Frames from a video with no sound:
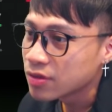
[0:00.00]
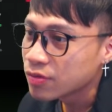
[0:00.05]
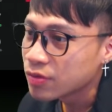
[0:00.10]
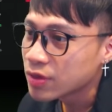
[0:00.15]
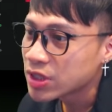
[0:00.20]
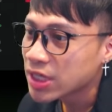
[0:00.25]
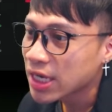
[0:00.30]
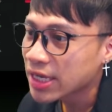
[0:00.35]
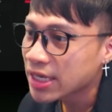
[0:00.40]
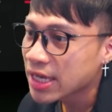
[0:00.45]

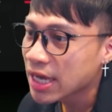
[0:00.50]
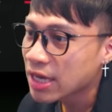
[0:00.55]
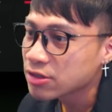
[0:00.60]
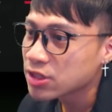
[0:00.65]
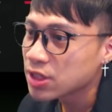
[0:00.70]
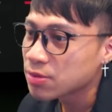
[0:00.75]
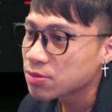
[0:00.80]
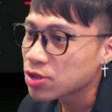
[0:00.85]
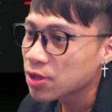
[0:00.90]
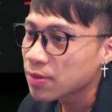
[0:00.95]
วิชั่น
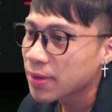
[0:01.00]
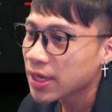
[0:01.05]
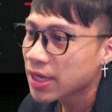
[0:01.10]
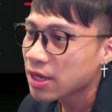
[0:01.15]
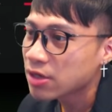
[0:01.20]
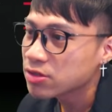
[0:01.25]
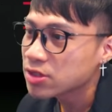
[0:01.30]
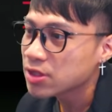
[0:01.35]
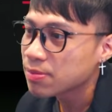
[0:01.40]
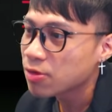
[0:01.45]
90ชอพัด
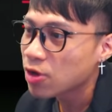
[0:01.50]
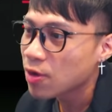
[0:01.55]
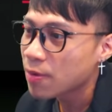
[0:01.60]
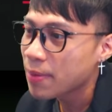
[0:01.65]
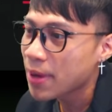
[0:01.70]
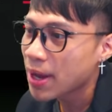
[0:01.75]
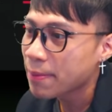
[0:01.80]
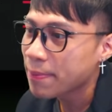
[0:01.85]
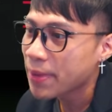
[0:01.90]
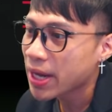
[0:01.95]
90 ลอง
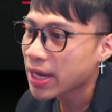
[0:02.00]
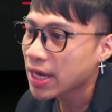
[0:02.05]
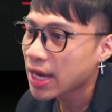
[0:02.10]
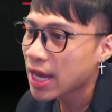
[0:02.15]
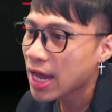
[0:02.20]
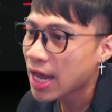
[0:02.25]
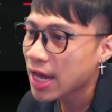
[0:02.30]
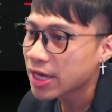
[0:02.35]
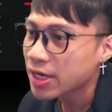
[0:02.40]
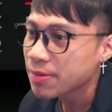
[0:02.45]
พัด
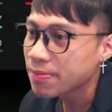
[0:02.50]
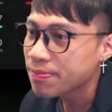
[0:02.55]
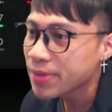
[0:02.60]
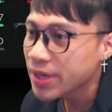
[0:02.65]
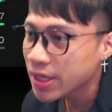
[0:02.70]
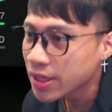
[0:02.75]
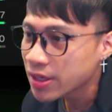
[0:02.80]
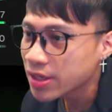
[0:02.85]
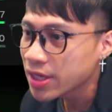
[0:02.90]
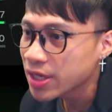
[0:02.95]
85 ดิบ
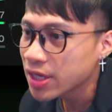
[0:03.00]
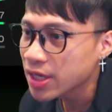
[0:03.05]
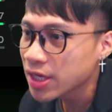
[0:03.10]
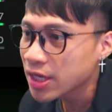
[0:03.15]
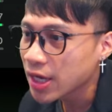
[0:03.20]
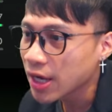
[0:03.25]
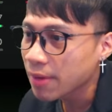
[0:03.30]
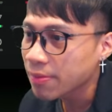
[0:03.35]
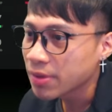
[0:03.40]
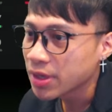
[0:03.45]
บิ้งดี
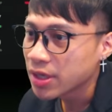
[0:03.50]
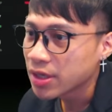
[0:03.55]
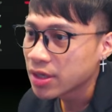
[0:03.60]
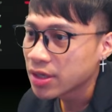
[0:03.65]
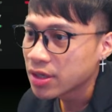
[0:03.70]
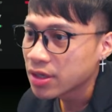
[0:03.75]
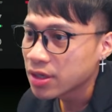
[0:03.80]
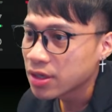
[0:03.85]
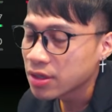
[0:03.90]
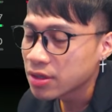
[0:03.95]
ครับ
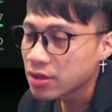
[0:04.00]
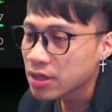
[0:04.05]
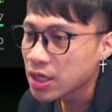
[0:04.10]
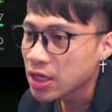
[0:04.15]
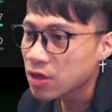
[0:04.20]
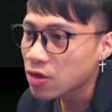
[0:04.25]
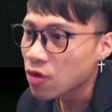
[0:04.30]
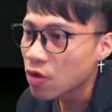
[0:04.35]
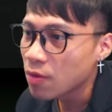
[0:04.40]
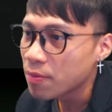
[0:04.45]
ยิ
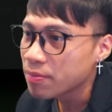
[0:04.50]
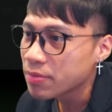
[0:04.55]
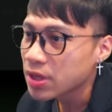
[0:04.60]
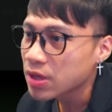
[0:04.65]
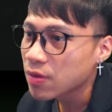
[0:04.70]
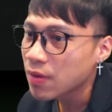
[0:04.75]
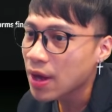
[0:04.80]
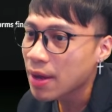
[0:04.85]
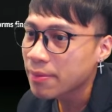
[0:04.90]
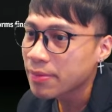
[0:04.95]
งคมมี
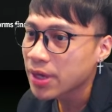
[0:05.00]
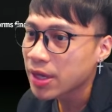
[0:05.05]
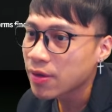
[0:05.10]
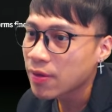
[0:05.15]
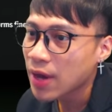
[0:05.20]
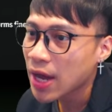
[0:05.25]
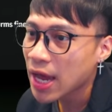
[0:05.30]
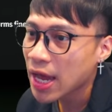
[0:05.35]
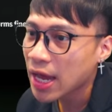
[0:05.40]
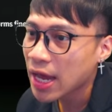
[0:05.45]
ความเร็ว
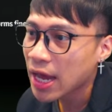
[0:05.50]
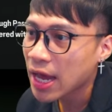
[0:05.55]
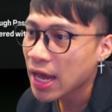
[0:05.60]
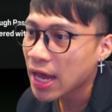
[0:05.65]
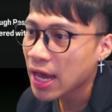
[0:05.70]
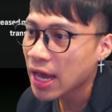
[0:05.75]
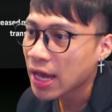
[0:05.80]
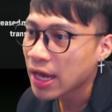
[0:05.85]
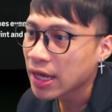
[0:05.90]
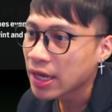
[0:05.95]

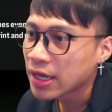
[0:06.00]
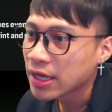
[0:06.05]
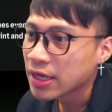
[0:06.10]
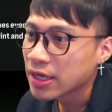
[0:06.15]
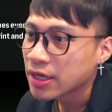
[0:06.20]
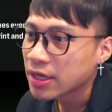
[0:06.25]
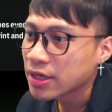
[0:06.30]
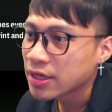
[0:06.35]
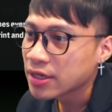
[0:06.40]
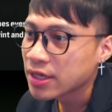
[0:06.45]

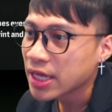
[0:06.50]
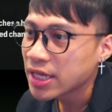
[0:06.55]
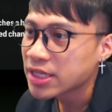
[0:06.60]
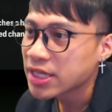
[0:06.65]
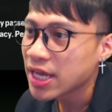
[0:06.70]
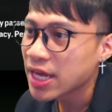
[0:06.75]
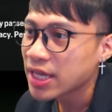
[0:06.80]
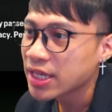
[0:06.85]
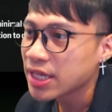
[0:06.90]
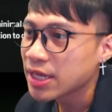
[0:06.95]
55 ได้
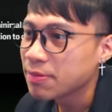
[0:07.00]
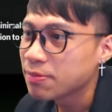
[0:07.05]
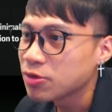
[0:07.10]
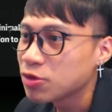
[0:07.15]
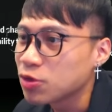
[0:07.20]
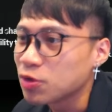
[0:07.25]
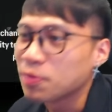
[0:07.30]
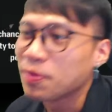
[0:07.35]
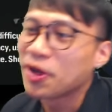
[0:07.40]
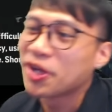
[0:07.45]
เทคดิฟ
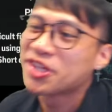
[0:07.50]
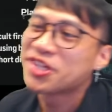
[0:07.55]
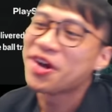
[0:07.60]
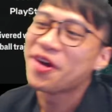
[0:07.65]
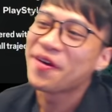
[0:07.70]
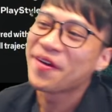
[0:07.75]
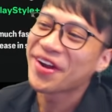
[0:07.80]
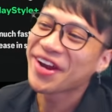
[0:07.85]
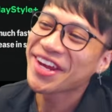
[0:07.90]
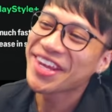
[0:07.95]
ดูดบอลจ
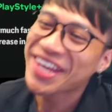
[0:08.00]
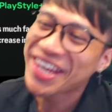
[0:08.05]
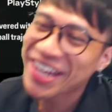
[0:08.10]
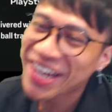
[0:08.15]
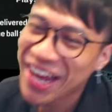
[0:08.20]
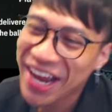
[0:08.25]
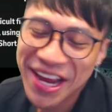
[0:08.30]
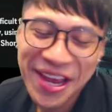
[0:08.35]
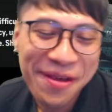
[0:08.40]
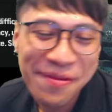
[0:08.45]
องแล้วยิง
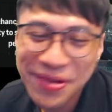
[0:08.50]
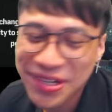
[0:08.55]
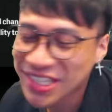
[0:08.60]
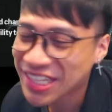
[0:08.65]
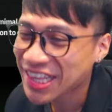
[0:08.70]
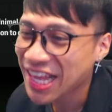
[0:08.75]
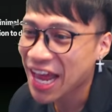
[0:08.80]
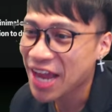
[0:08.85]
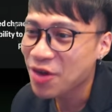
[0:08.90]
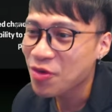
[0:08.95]
แรงยี่สิส
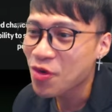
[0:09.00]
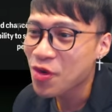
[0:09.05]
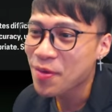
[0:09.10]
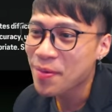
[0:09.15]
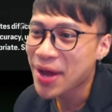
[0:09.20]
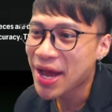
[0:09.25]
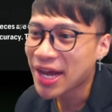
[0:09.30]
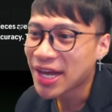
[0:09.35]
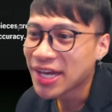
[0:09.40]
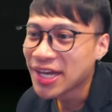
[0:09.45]
ไตล์โกก
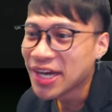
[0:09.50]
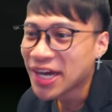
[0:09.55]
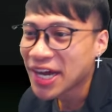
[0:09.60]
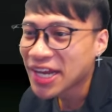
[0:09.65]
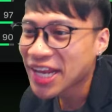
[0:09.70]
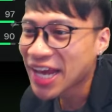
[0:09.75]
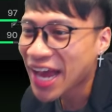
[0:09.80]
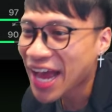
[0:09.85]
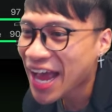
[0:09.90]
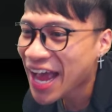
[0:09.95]
มากเฮ้
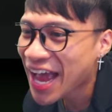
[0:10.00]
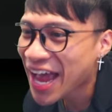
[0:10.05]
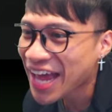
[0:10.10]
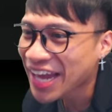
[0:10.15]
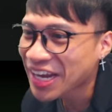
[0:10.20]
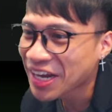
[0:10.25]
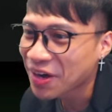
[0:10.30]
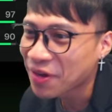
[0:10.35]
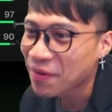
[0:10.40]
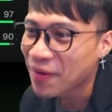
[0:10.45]
ยแต่
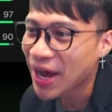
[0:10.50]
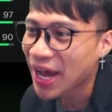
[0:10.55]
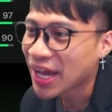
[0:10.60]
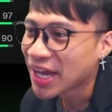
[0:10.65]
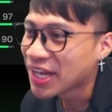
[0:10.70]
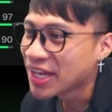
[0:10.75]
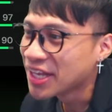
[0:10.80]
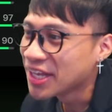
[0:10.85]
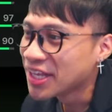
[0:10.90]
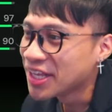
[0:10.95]
55 เลยเหรอวะ
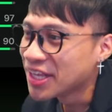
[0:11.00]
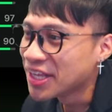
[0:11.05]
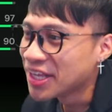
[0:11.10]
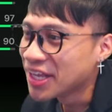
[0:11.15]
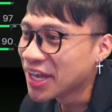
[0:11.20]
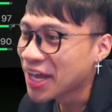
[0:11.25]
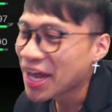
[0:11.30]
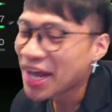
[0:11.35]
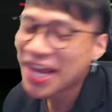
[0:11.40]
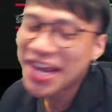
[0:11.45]

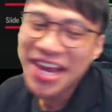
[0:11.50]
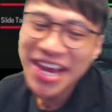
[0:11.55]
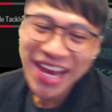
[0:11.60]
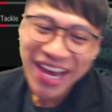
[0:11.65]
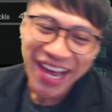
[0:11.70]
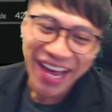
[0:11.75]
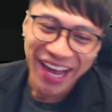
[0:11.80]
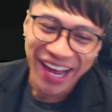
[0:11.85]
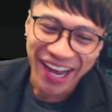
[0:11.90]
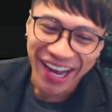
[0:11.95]
ไอ้เหี้ย